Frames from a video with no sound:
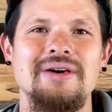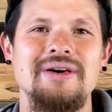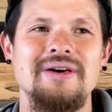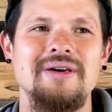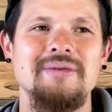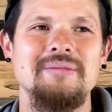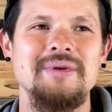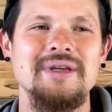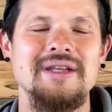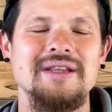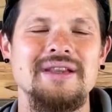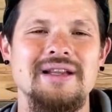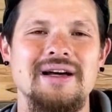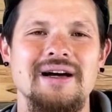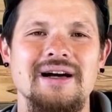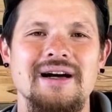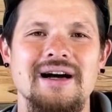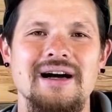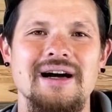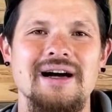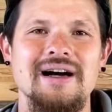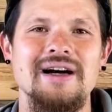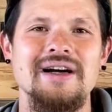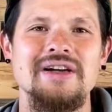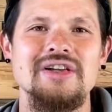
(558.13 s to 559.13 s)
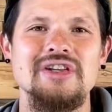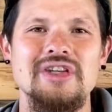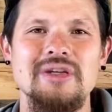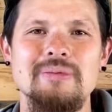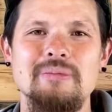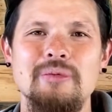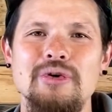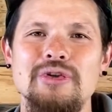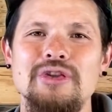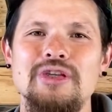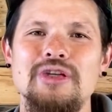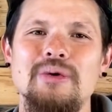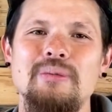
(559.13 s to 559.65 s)
みんなが疑
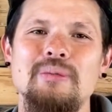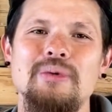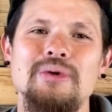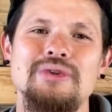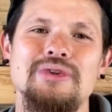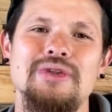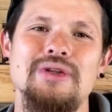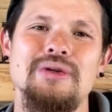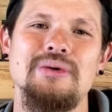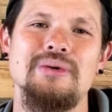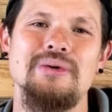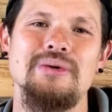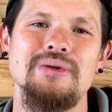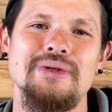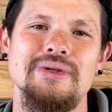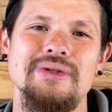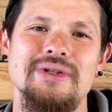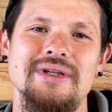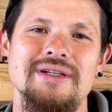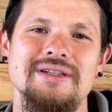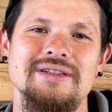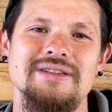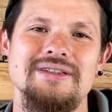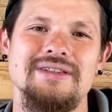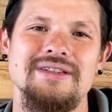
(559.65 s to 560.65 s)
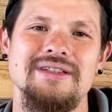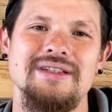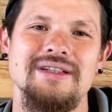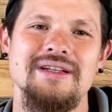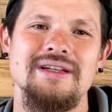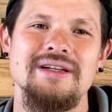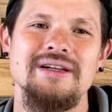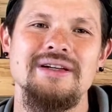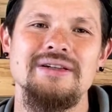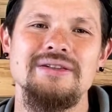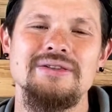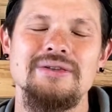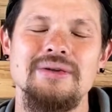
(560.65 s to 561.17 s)
問に思ってることです。
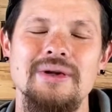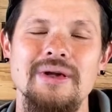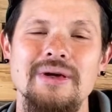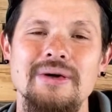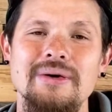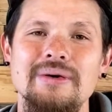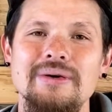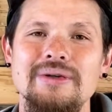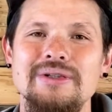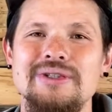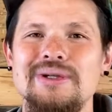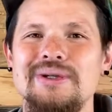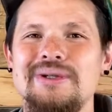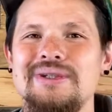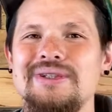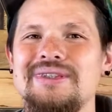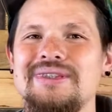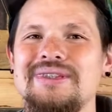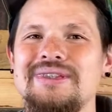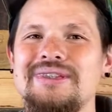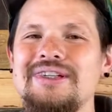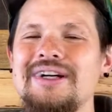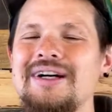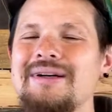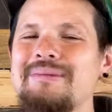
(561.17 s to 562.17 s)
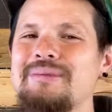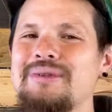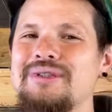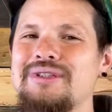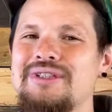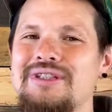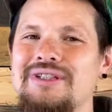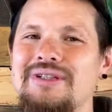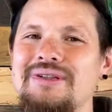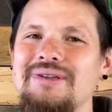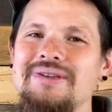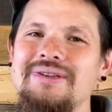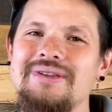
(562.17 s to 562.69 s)
それを成就するのがも
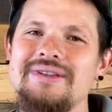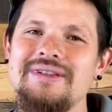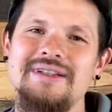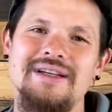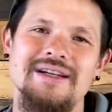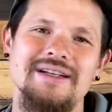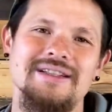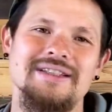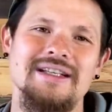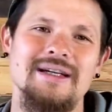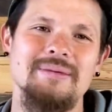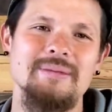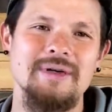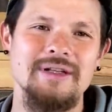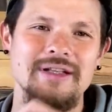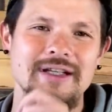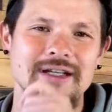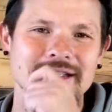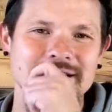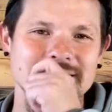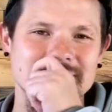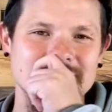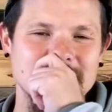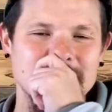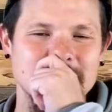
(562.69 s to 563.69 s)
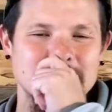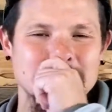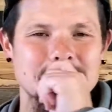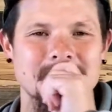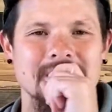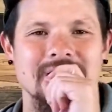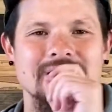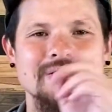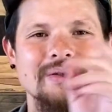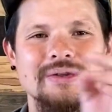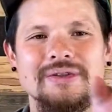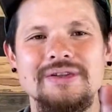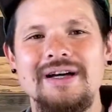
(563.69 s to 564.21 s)
ちろんイエス様です。
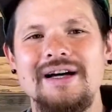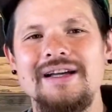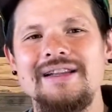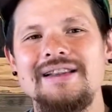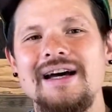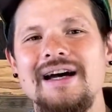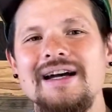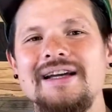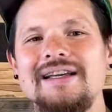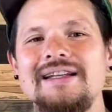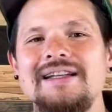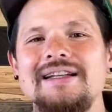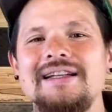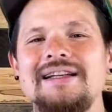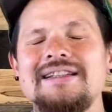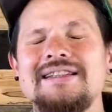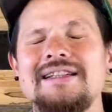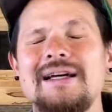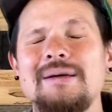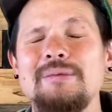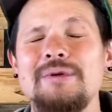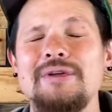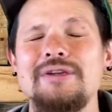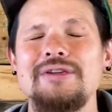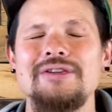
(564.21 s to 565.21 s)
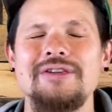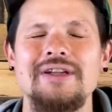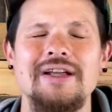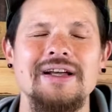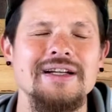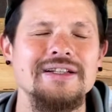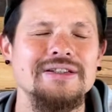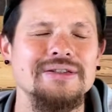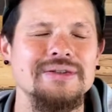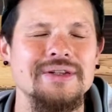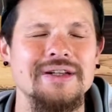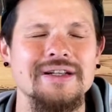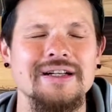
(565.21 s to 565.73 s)
そんな第二サムエルの
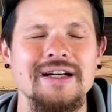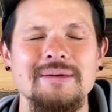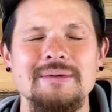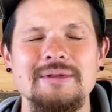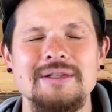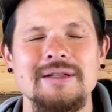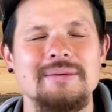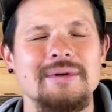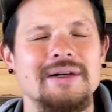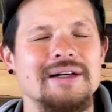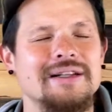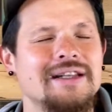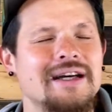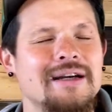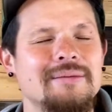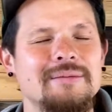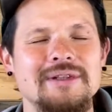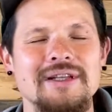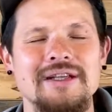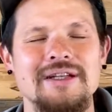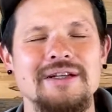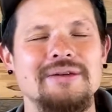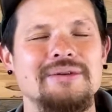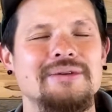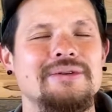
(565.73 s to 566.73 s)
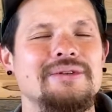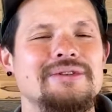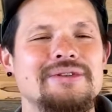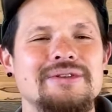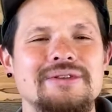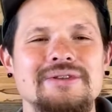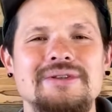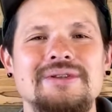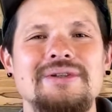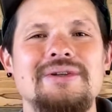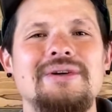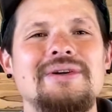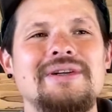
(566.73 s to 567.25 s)
7章で神様がダビデにこの
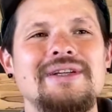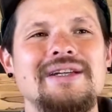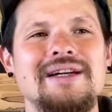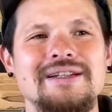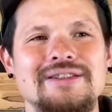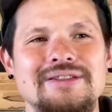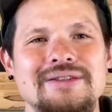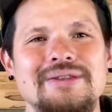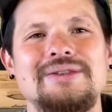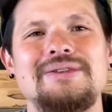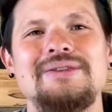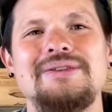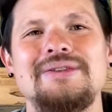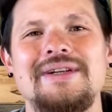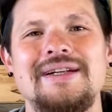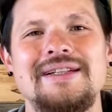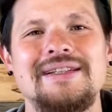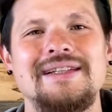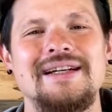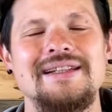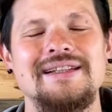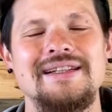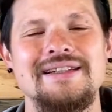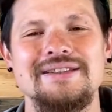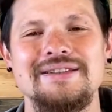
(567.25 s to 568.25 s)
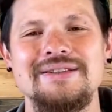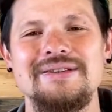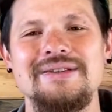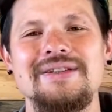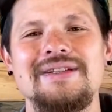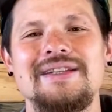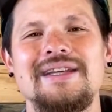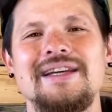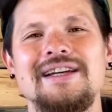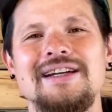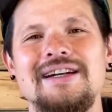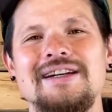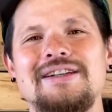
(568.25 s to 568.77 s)
すごい約束を与えてすごい
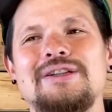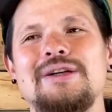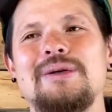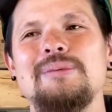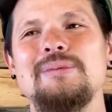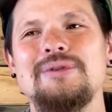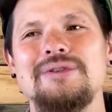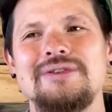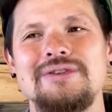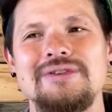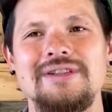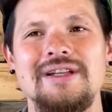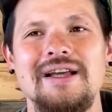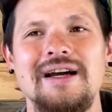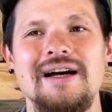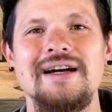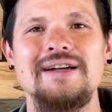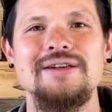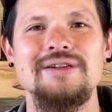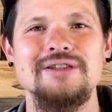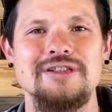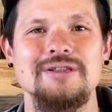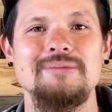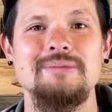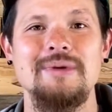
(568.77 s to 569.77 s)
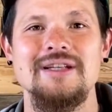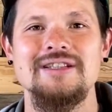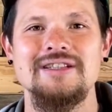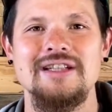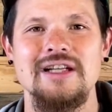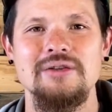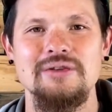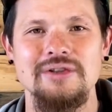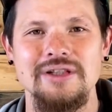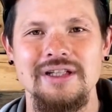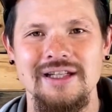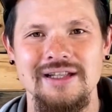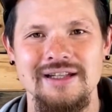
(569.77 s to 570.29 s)
契約を結んで愛を示した
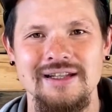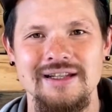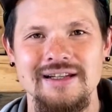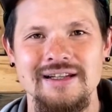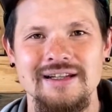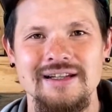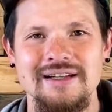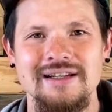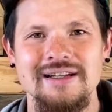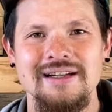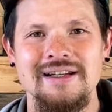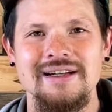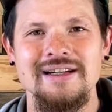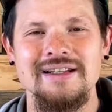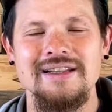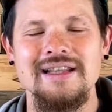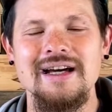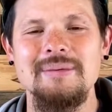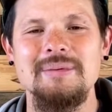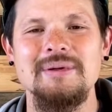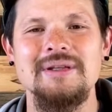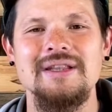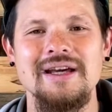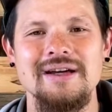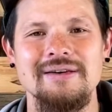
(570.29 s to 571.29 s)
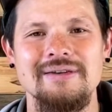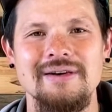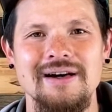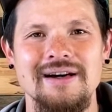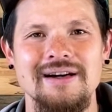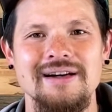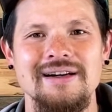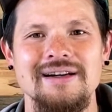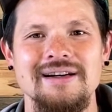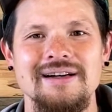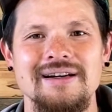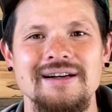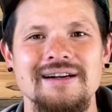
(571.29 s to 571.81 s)
のに、ダビデは、
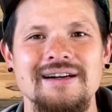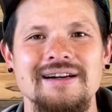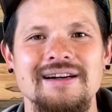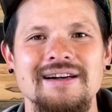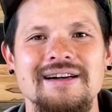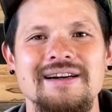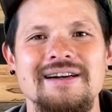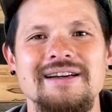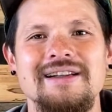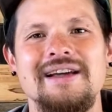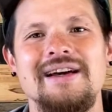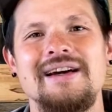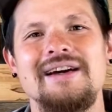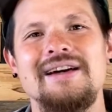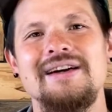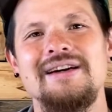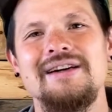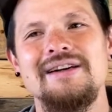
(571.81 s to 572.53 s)
ね、